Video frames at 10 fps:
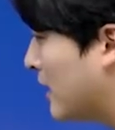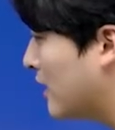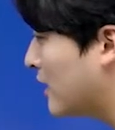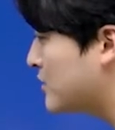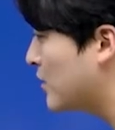
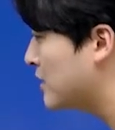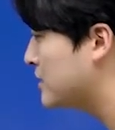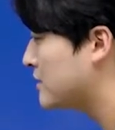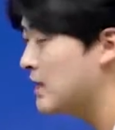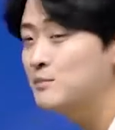단락에서는
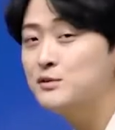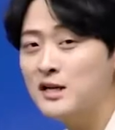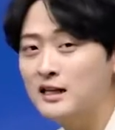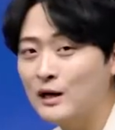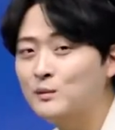이제
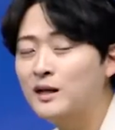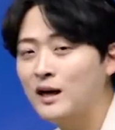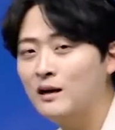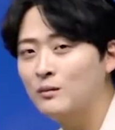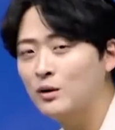세부상이
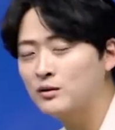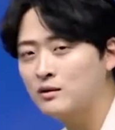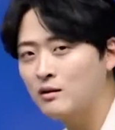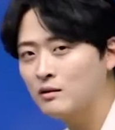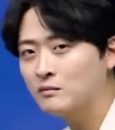나옵니다. 뭐 어떤
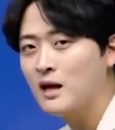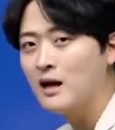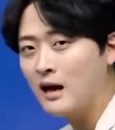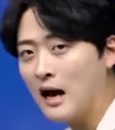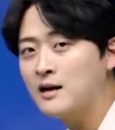그런
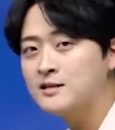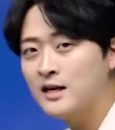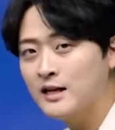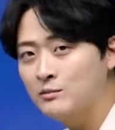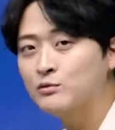
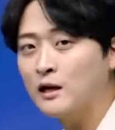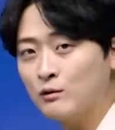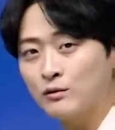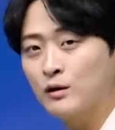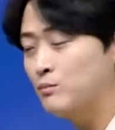강사 이름도
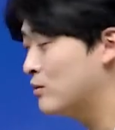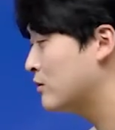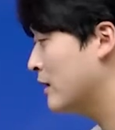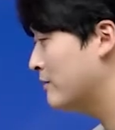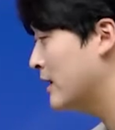나오고요.
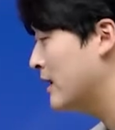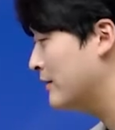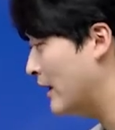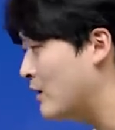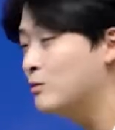프로그램
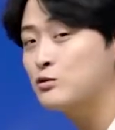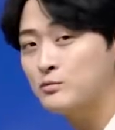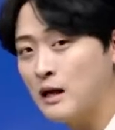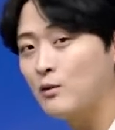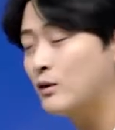내용도
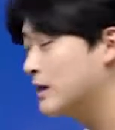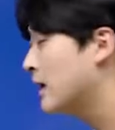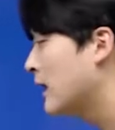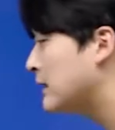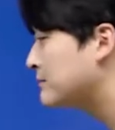좀 나오고
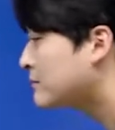하다가